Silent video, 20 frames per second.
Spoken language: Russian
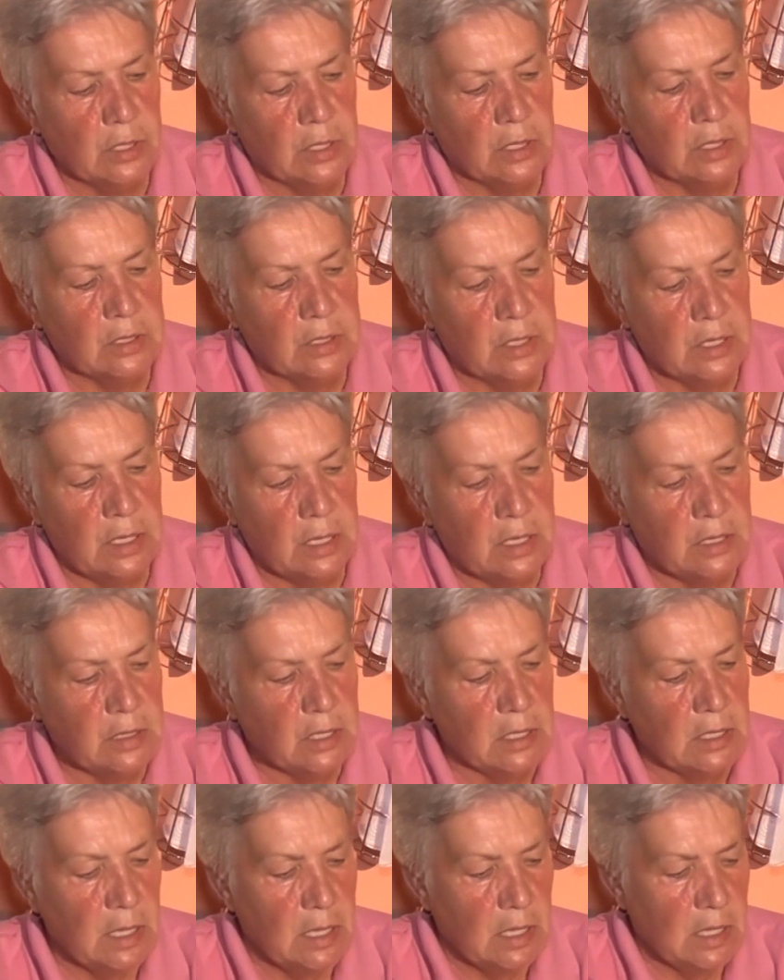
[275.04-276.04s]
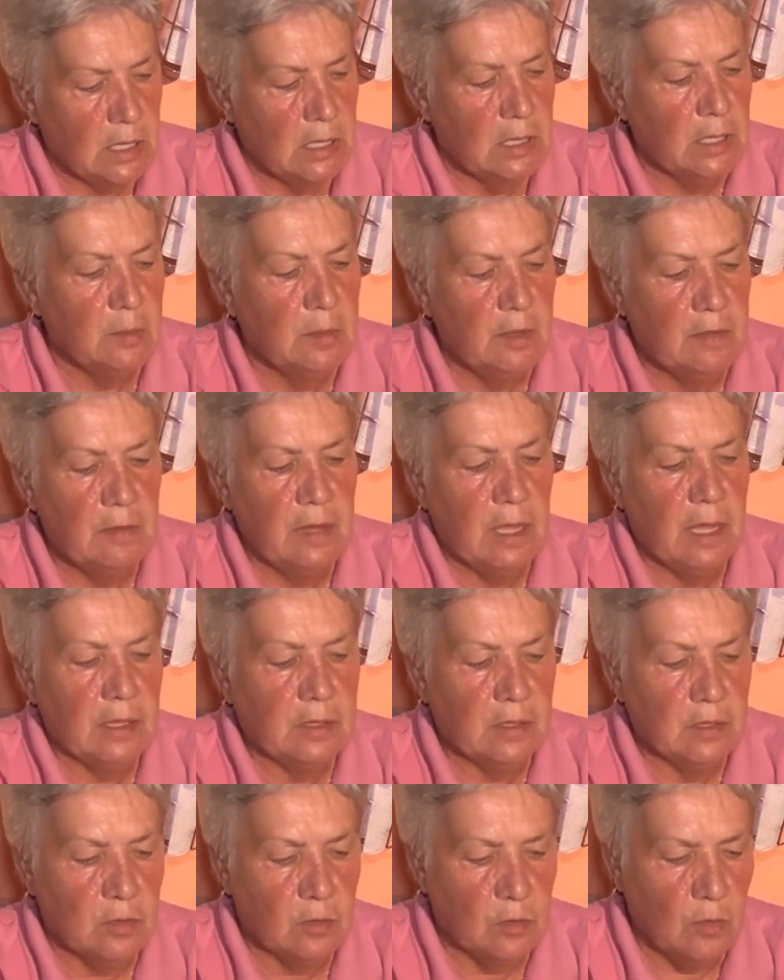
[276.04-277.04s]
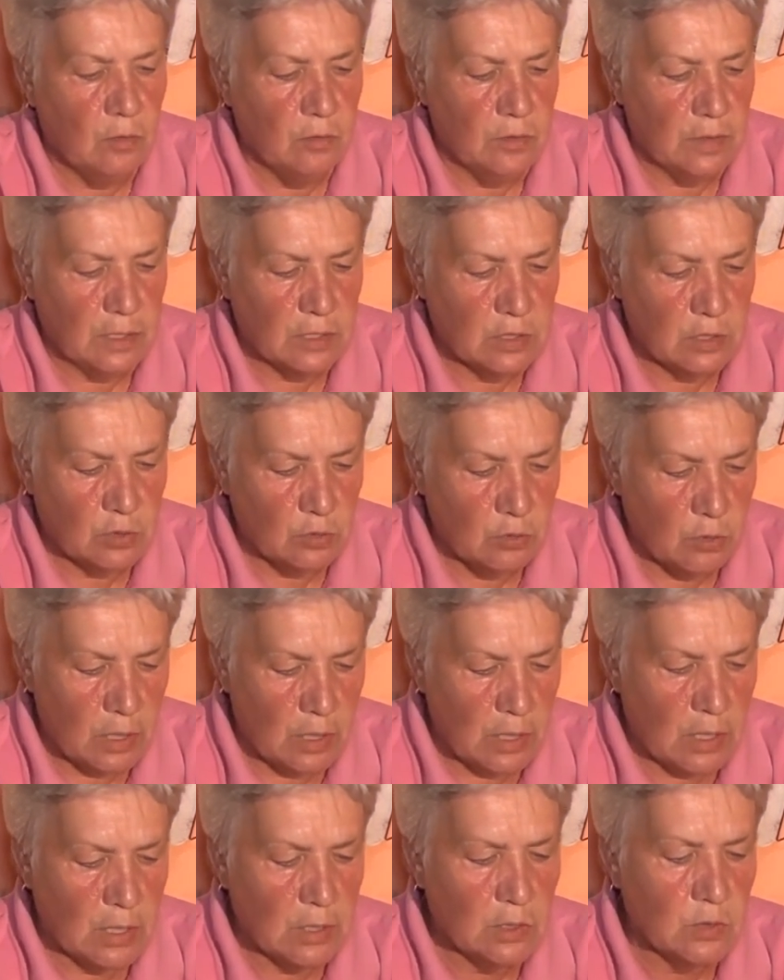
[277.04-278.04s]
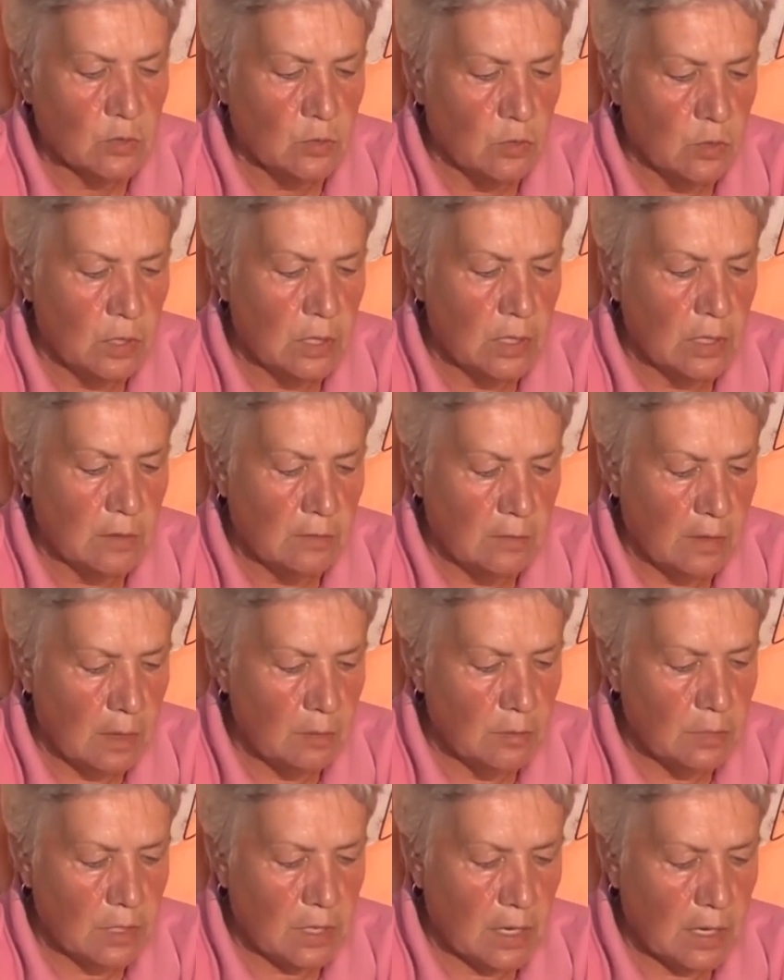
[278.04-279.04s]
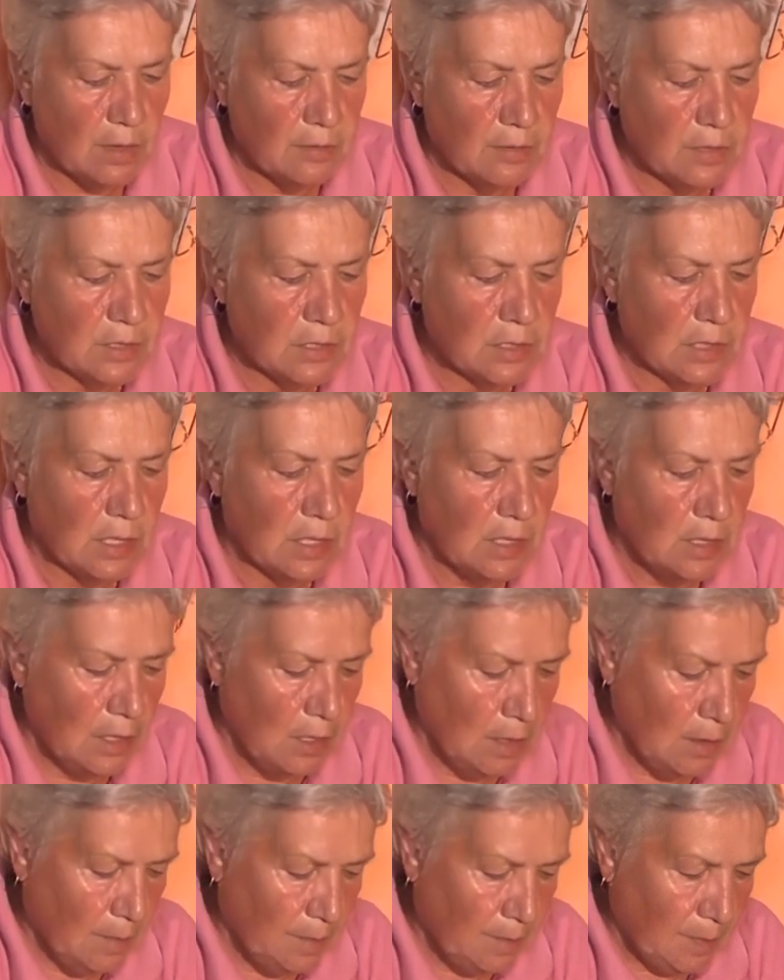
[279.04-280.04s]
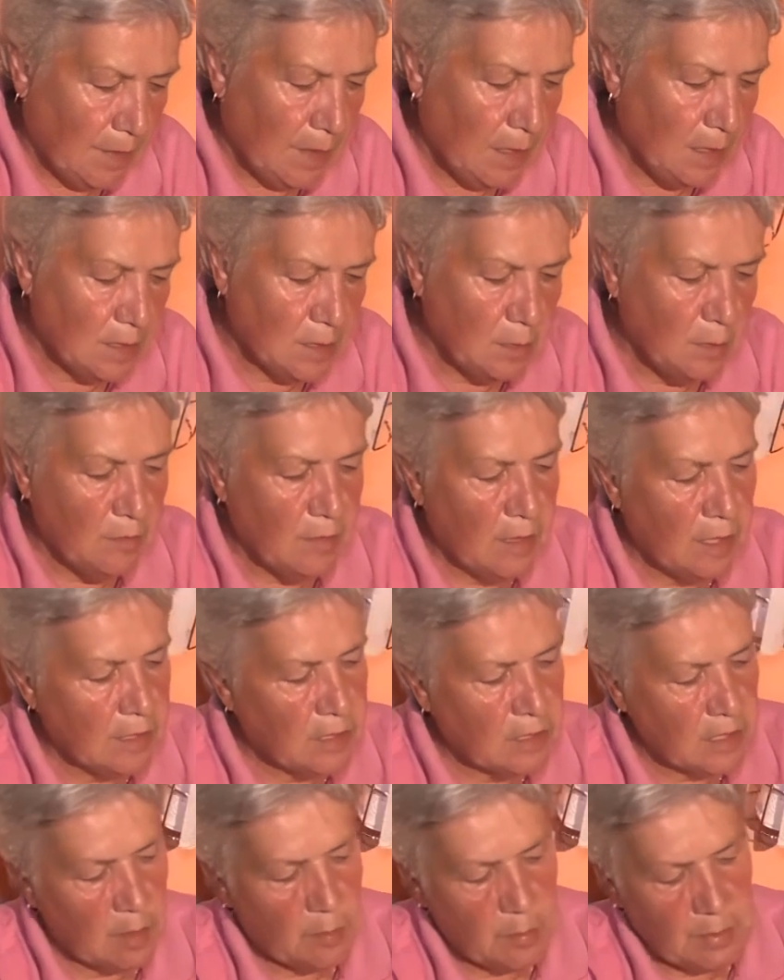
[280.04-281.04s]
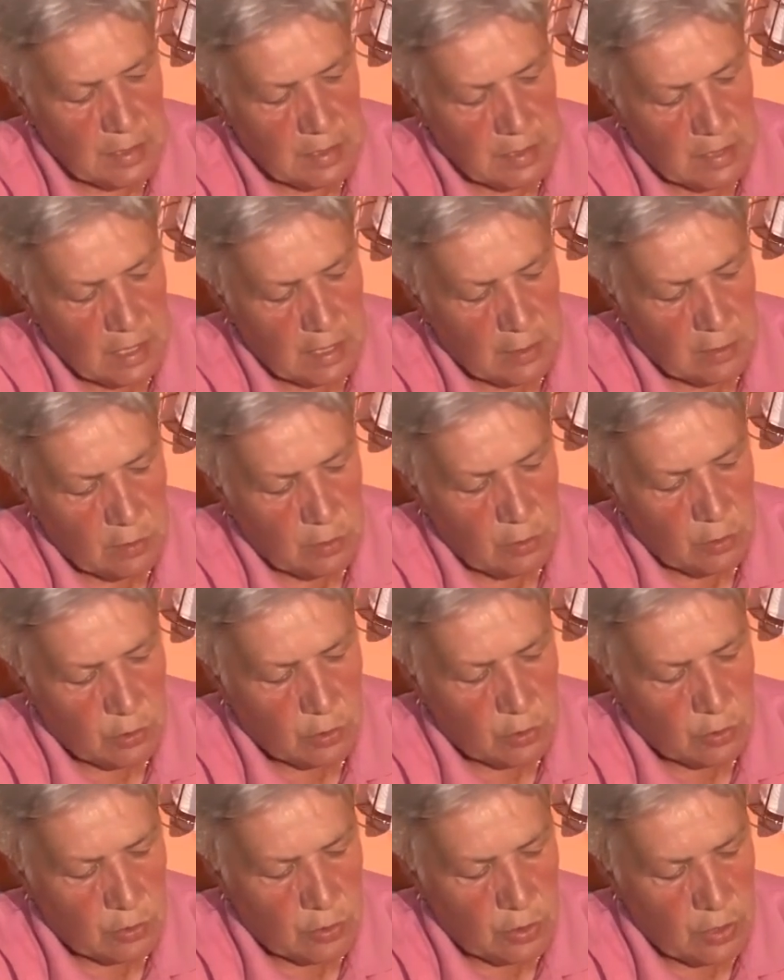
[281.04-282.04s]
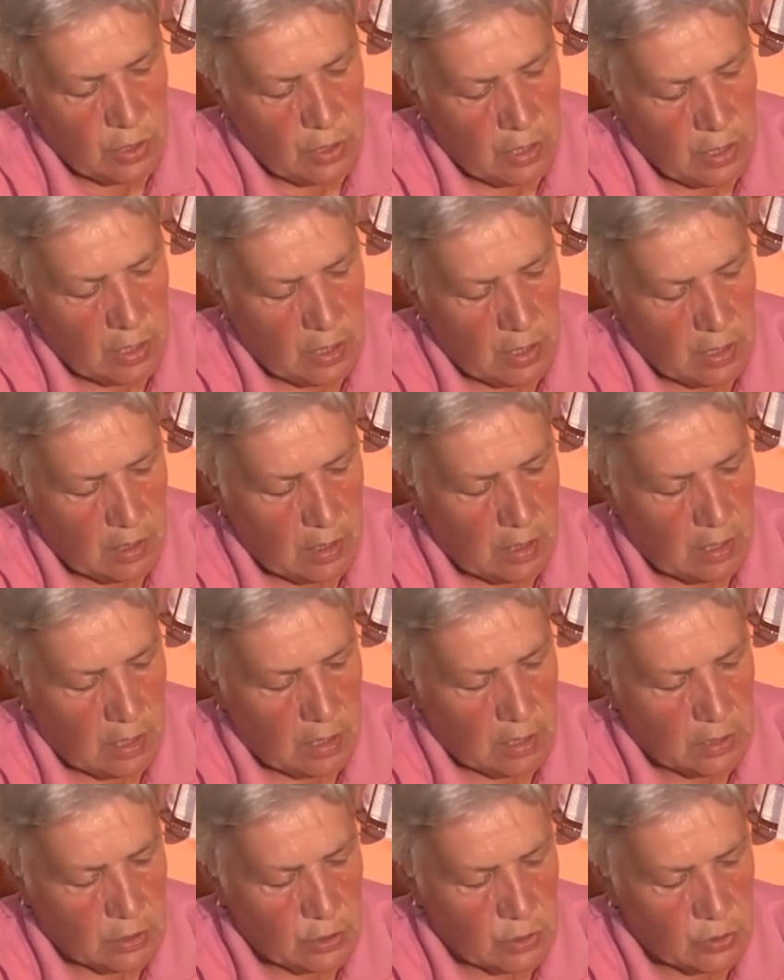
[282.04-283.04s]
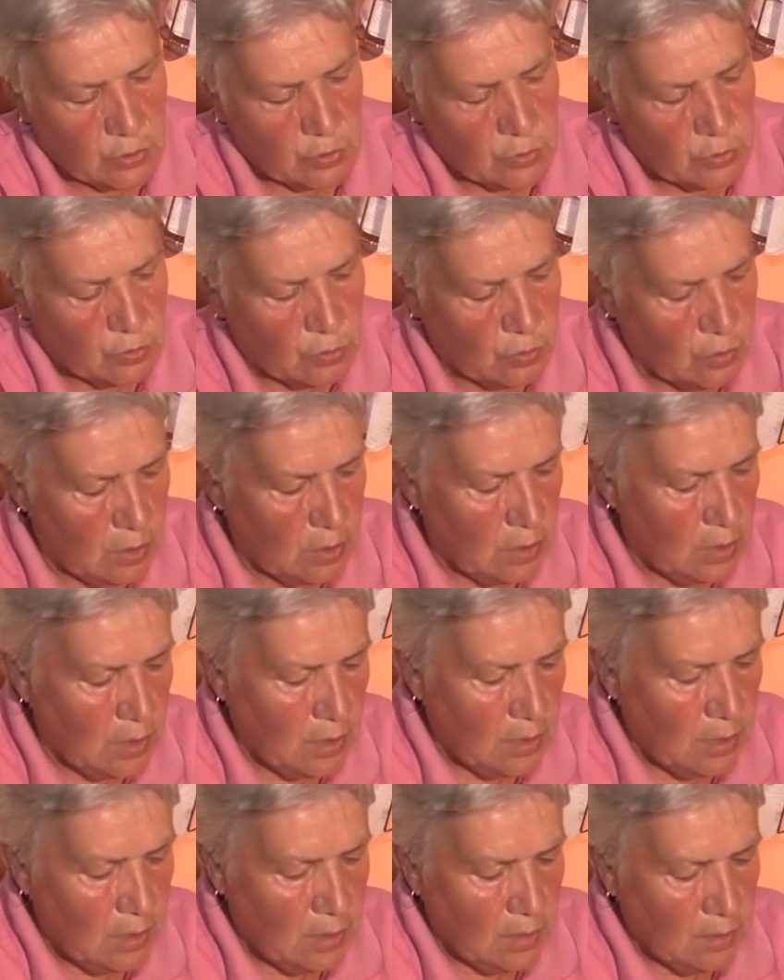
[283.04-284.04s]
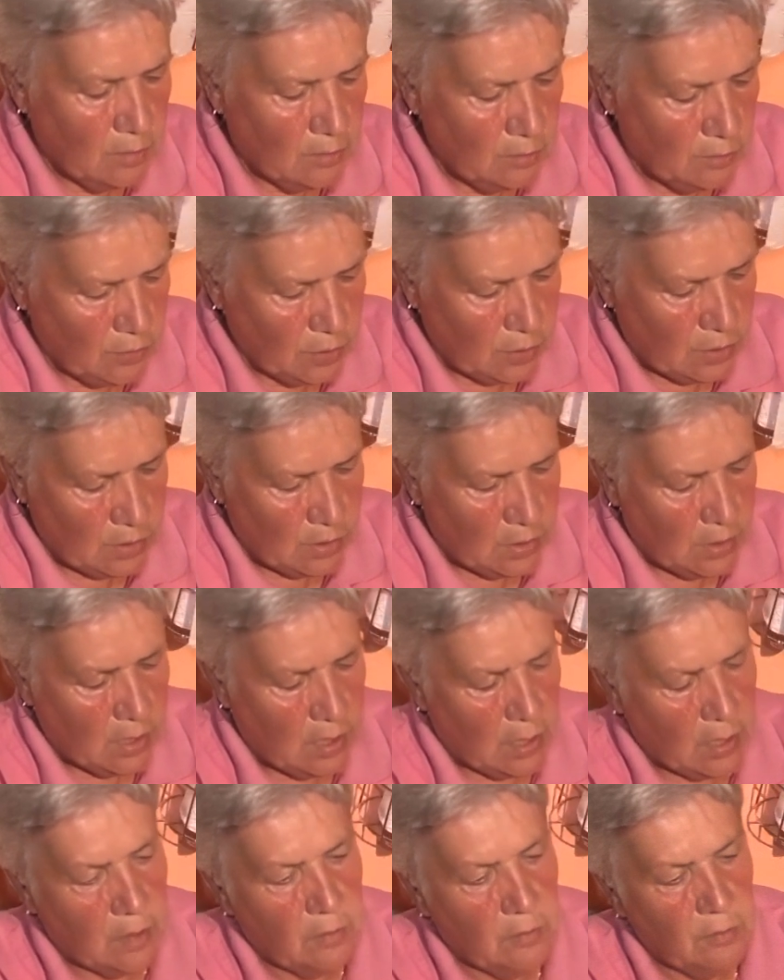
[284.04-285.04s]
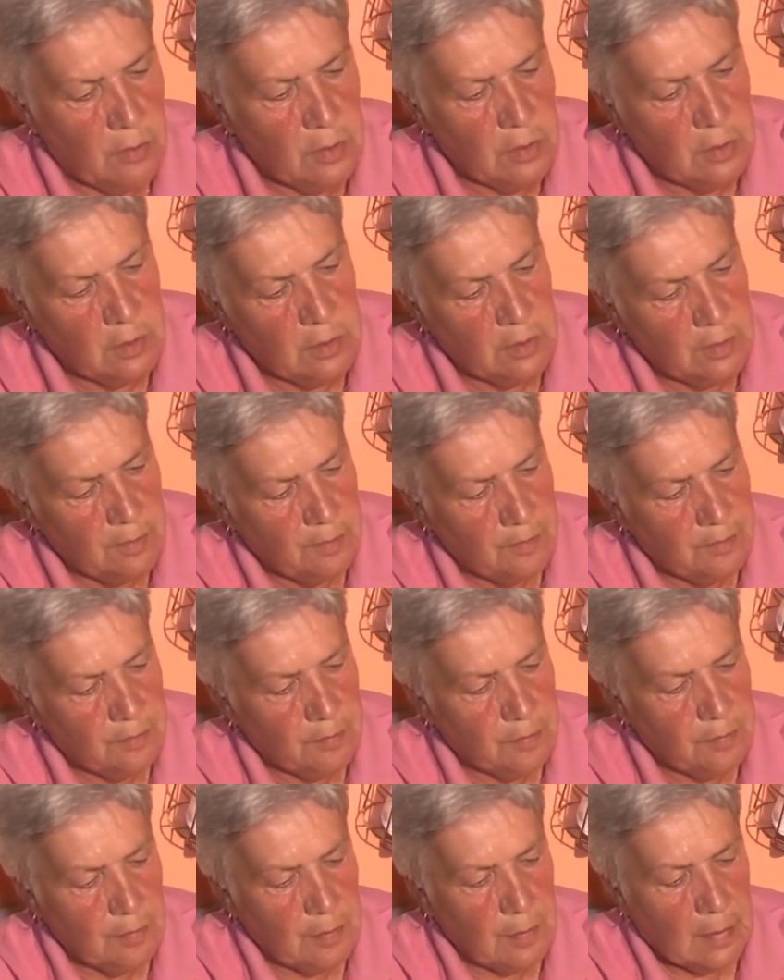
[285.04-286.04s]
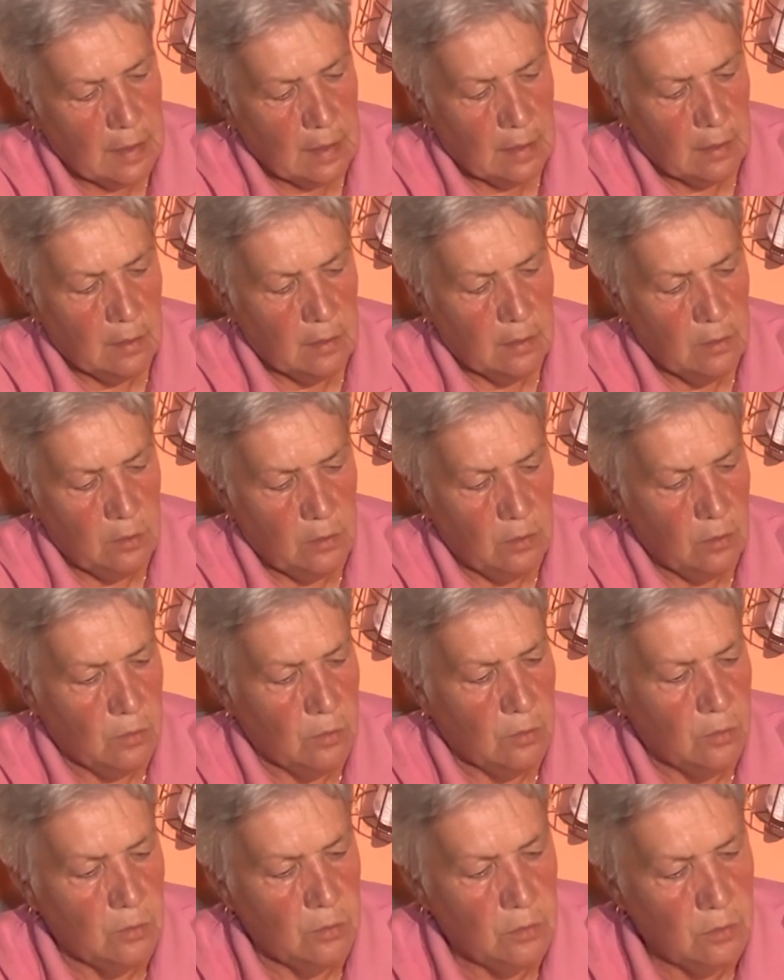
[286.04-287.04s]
это разрезать и добавлять ровно столько, сколько вам нравится. Не забывайте обрезать то, что нехорошо. Вот так вот. Ну,